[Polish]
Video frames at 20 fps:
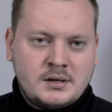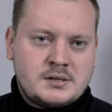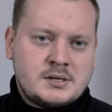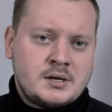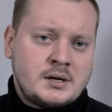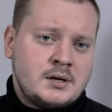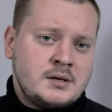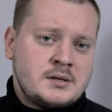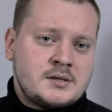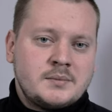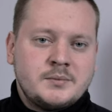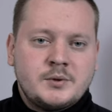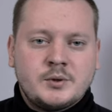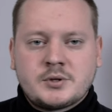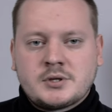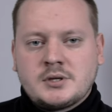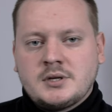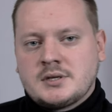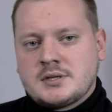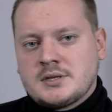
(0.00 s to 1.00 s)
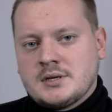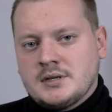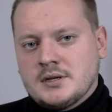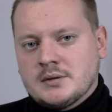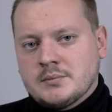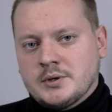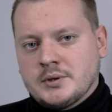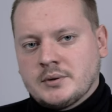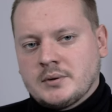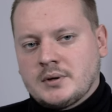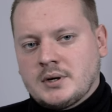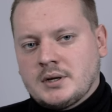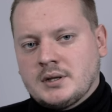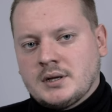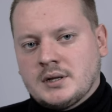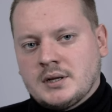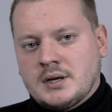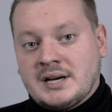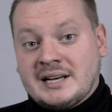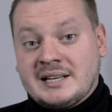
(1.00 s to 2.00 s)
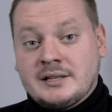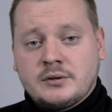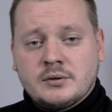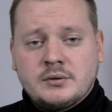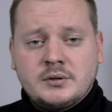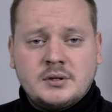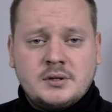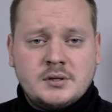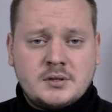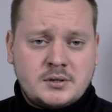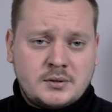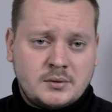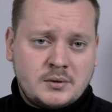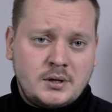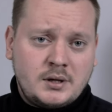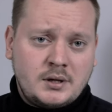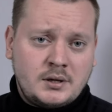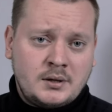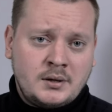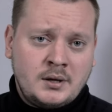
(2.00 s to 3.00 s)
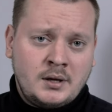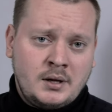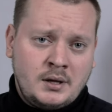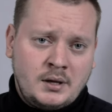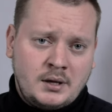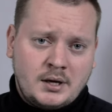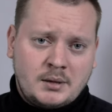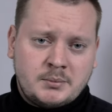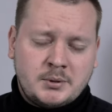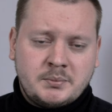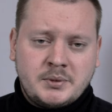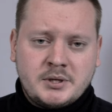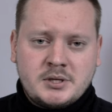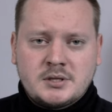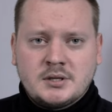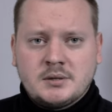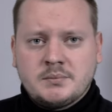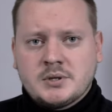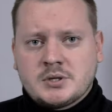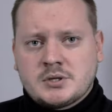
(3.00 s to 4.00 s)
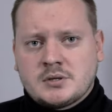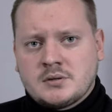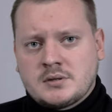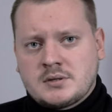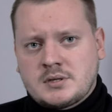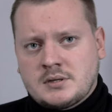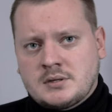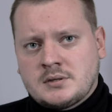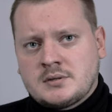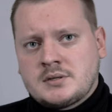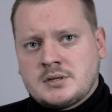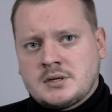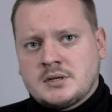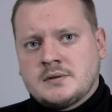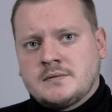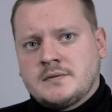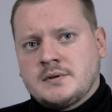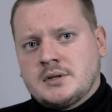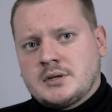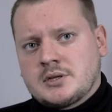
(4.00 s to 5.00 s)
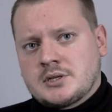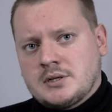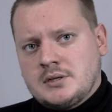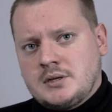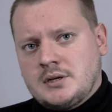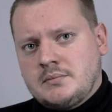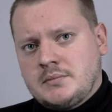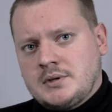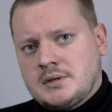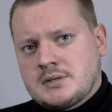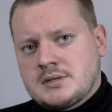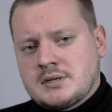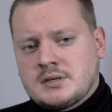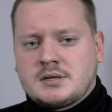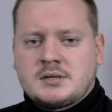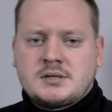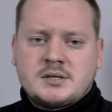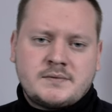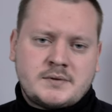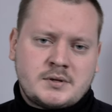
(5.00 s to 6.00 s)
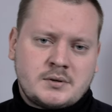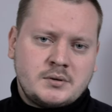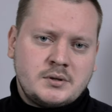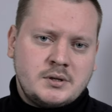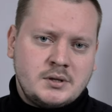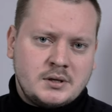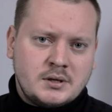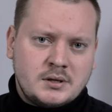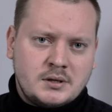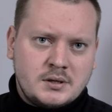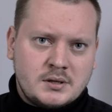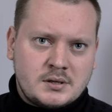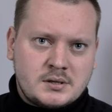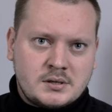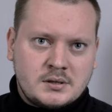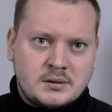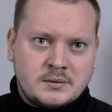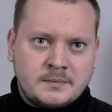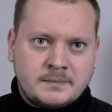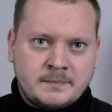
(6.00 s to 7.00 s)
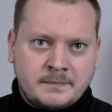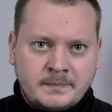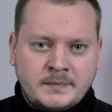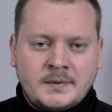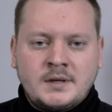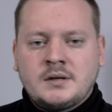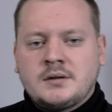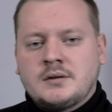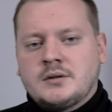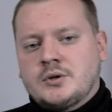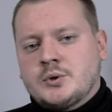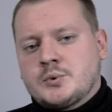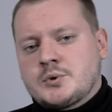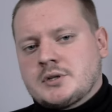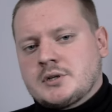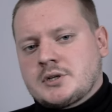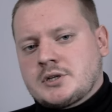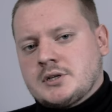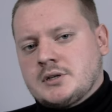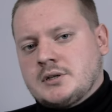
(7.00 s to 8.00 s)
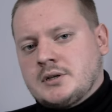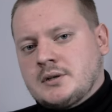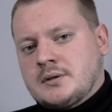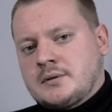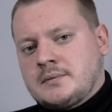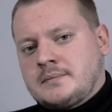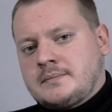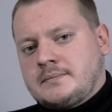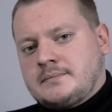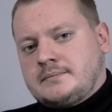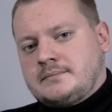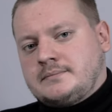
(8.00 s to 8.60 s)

Zachęcam do śledzenia mojego kanału Antoni Historia, aby być na bieżąco za wydarzeniami z, ze wschodniej granicy. Do usłyszenia.